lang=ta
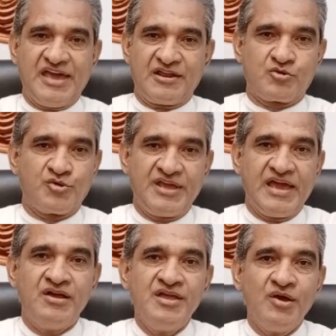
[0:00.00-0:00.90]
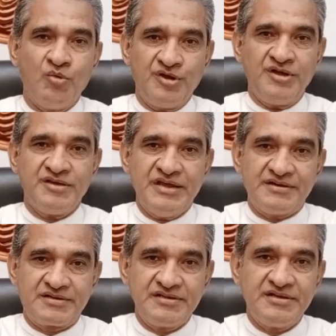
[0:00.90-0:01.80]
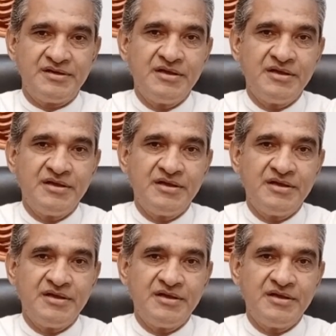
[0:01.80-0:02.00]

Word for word: ஏறக்குறைய ஒரு எட்டு